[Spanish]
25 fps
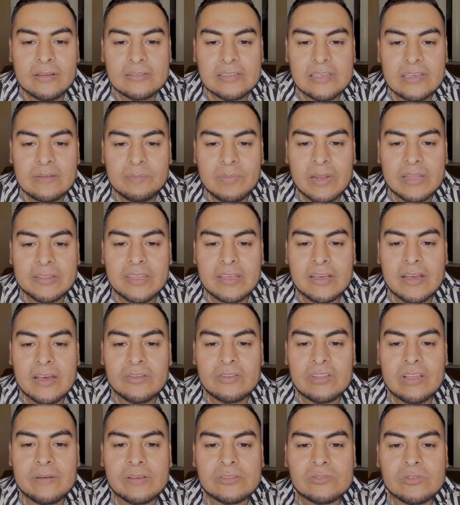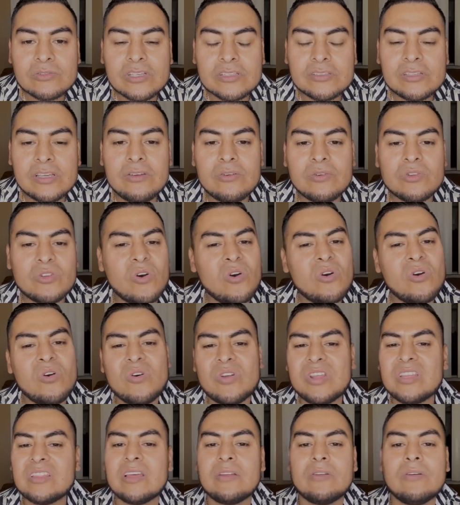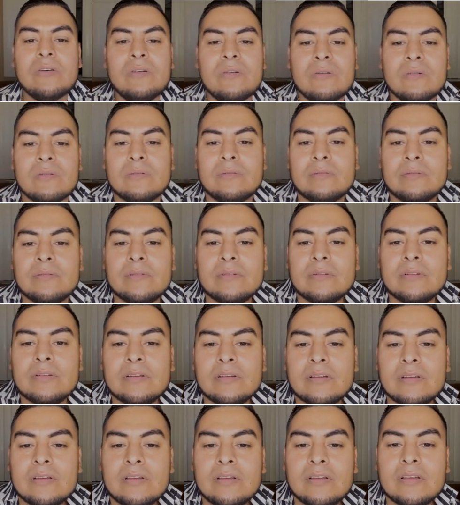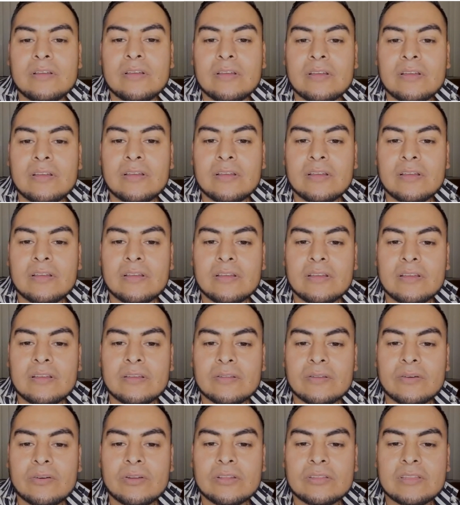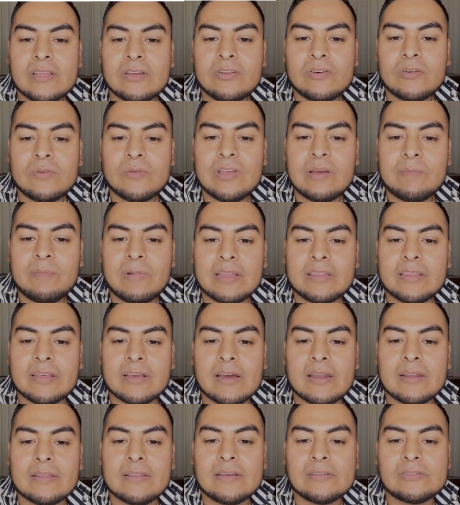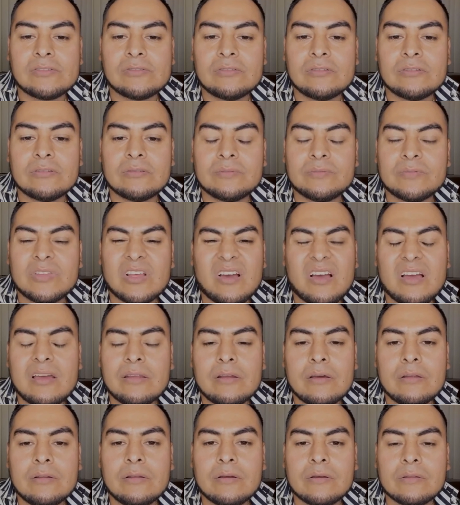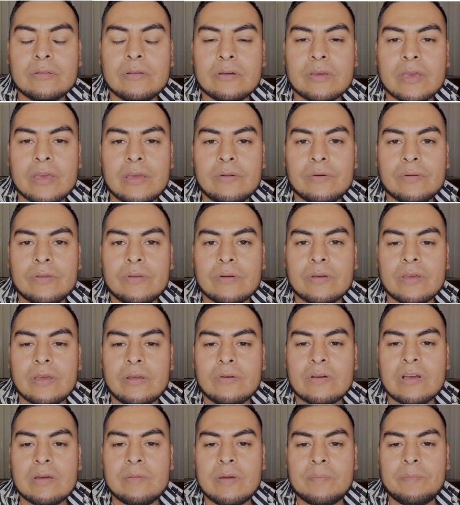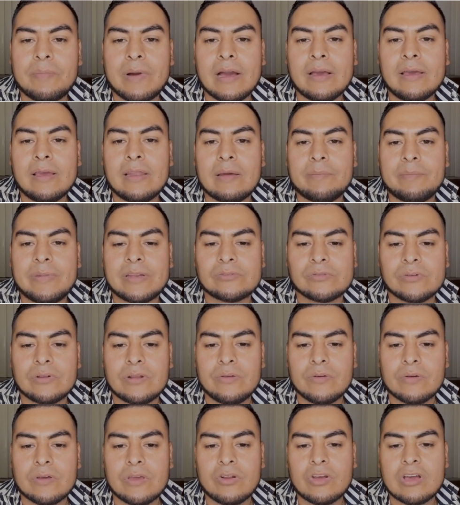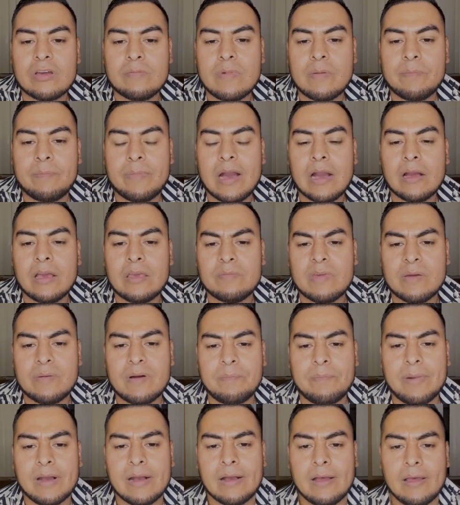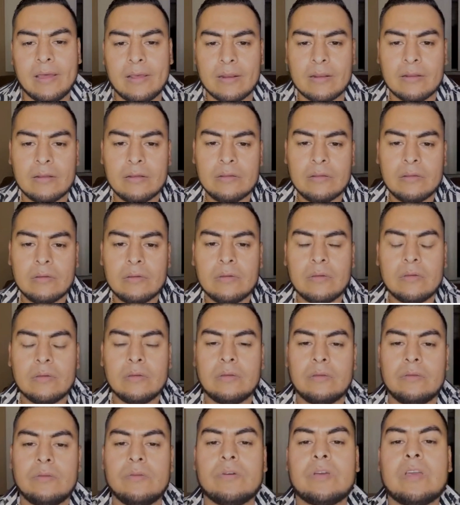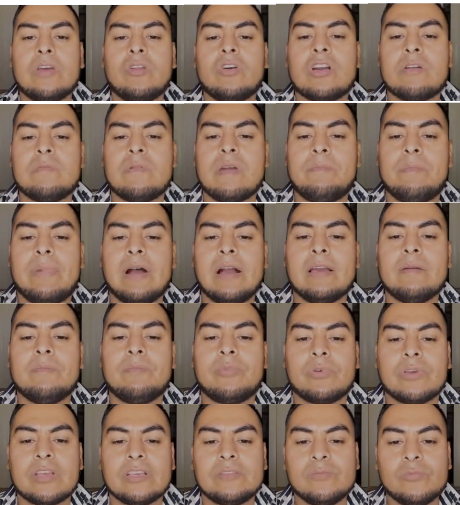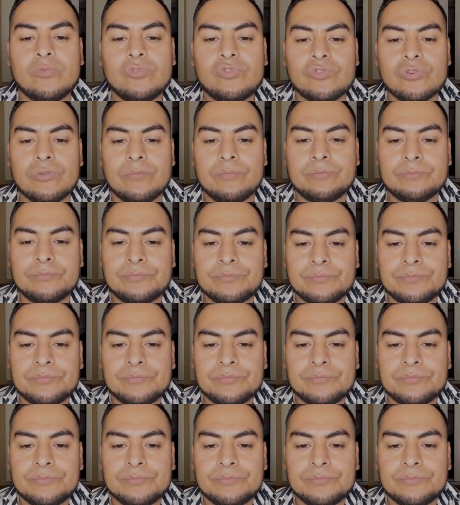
Sí, platica de una vez, Josecillo. No, ahorita no. Ahorita no voy a platicar de eso. No, no, no, no quiero. Yo quiero que me pague la persona. Yo quiero que me pague y me va a pagar. Yo quiero que me paguen porque es mucho.